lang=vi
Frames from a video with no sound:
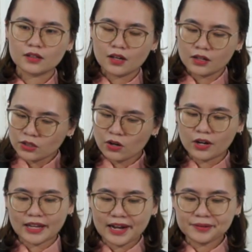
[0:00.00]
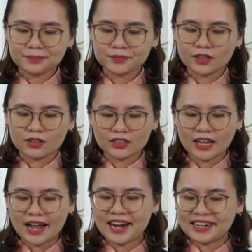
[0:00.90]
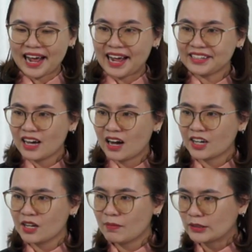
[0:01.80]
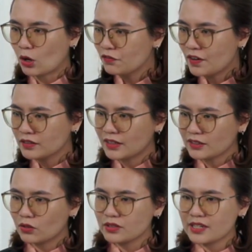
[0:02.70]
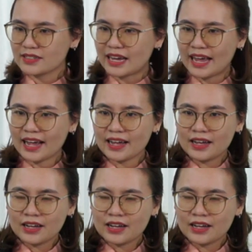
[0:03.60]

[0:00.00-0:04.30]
Thưa hội thánh, có thể là nãy giờ khi mà tôi phân tích, tôi chia sẻ